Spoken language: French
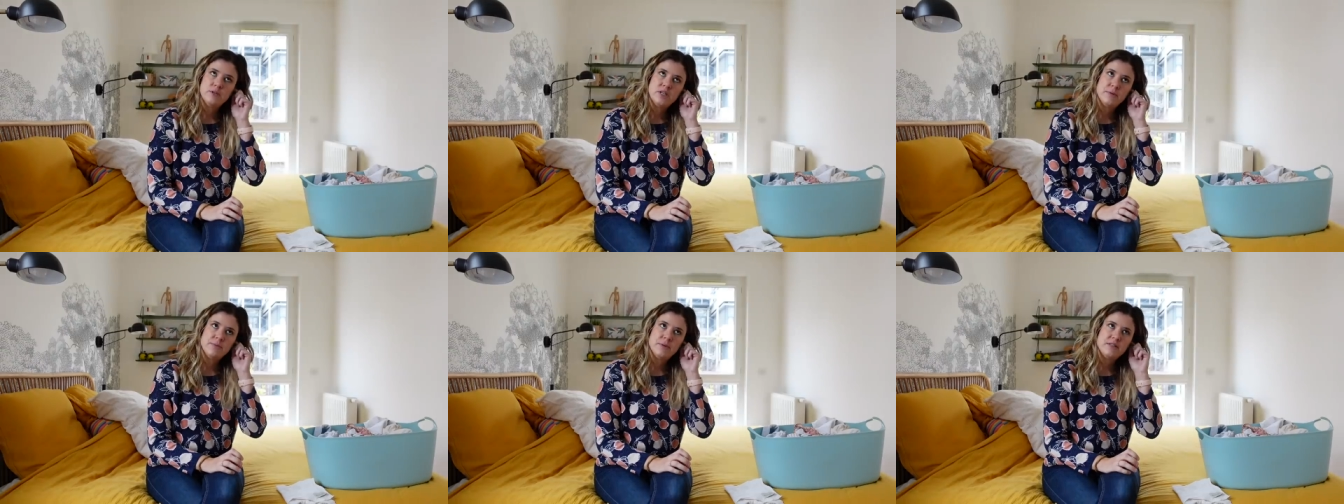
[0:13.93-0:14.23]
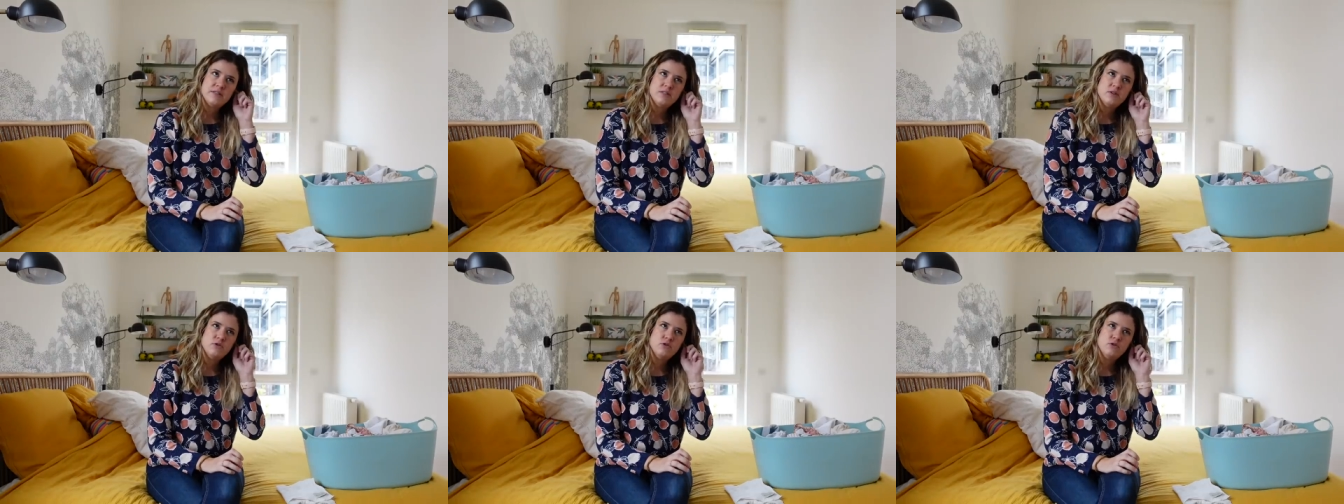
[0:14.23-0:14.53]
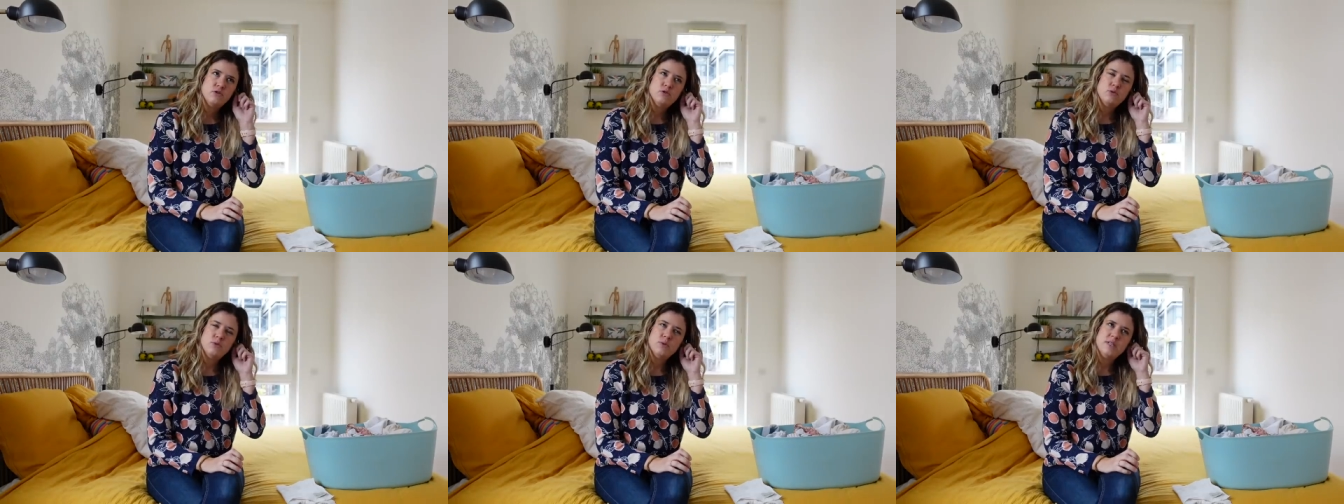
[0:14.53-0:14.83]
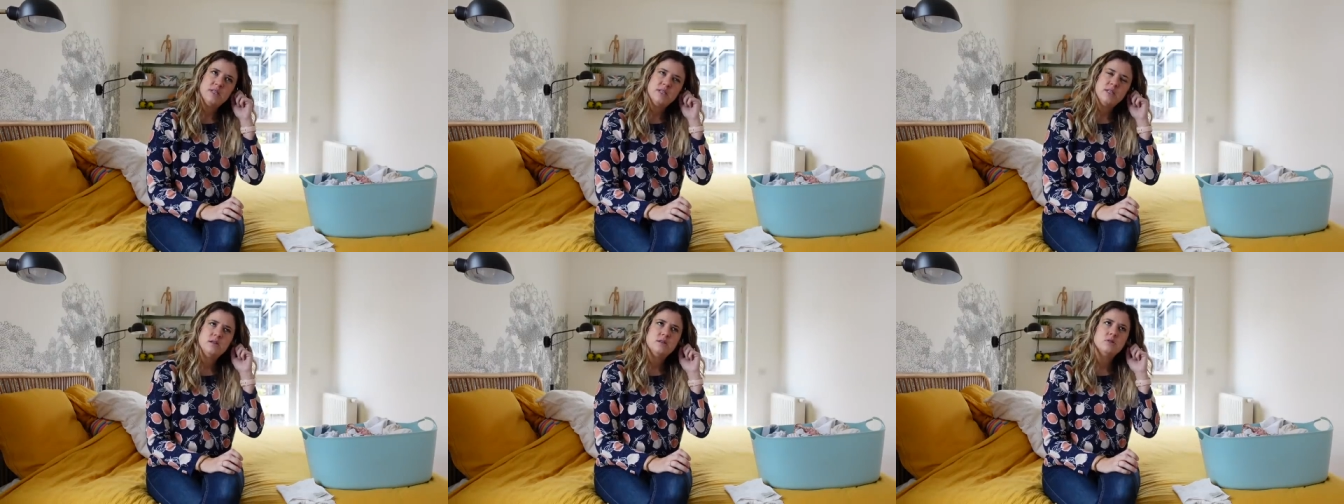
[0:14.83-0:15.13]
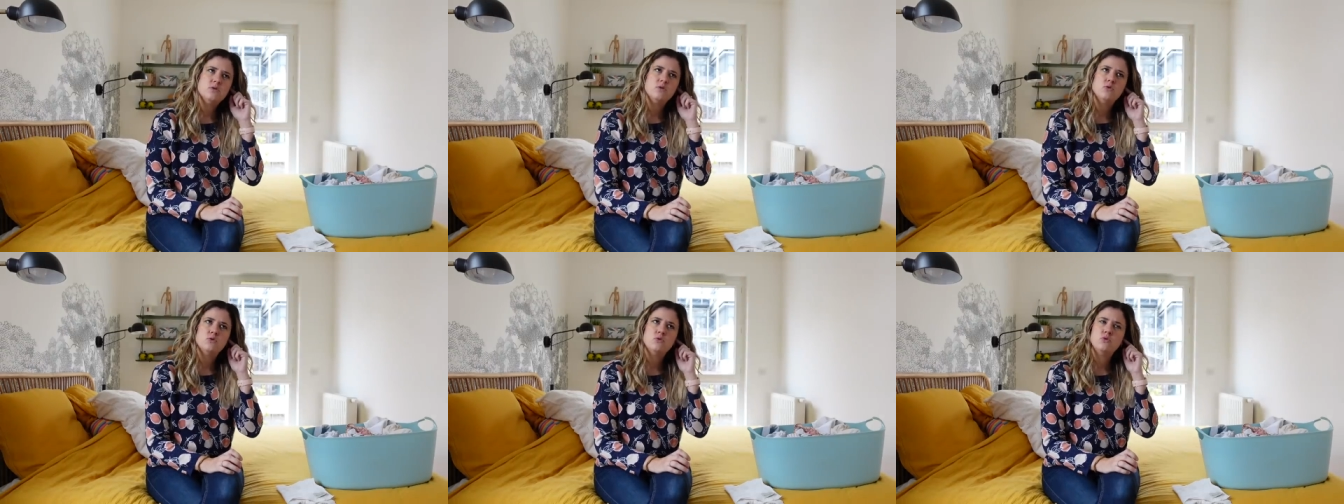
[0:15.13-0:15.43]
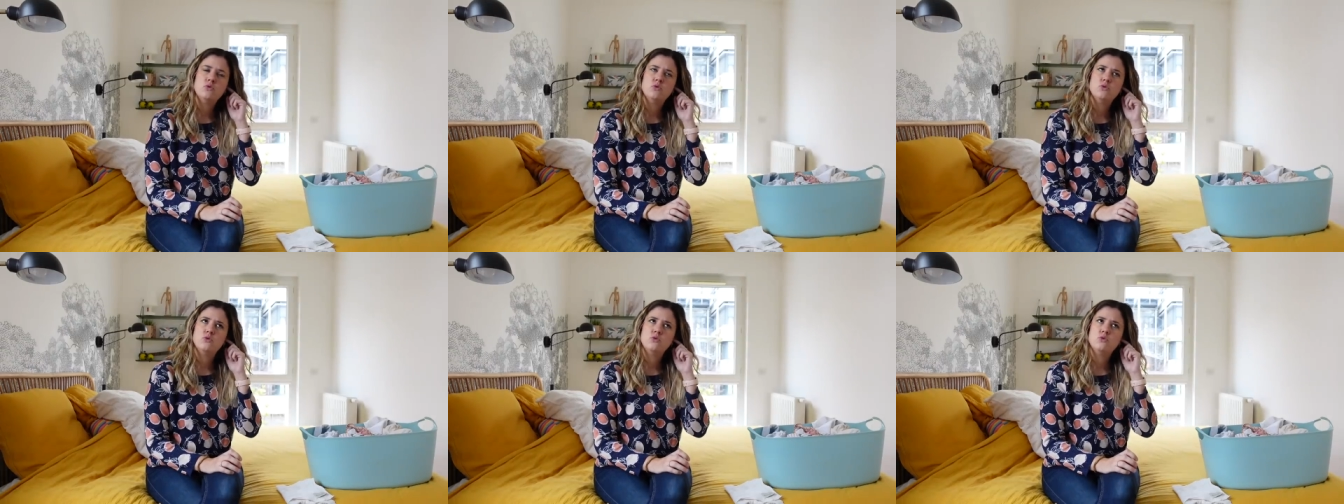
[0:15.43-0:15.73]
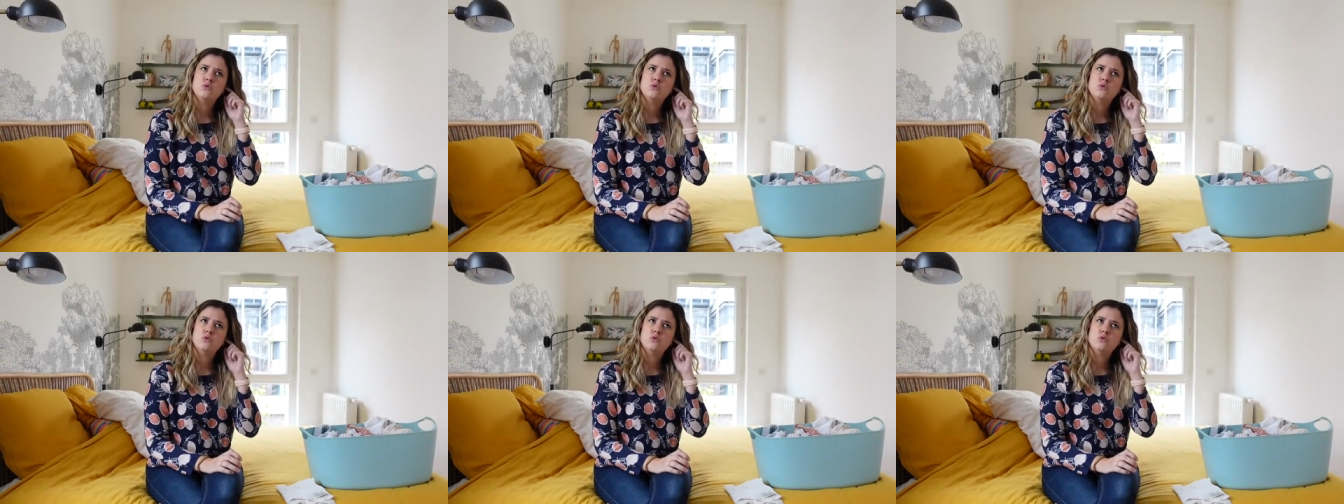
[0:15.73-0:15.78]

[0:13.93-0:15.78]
J'ai passé une nuit euh,